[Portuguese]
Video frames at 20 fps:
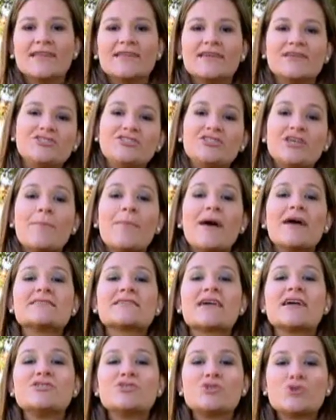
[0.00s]
cada dia mais
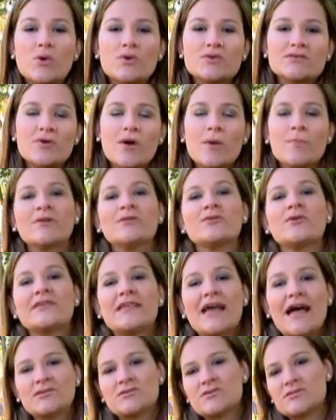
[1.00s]
cachorros são
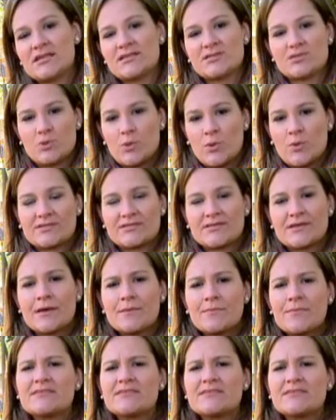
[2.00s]
abandonados nas ruas,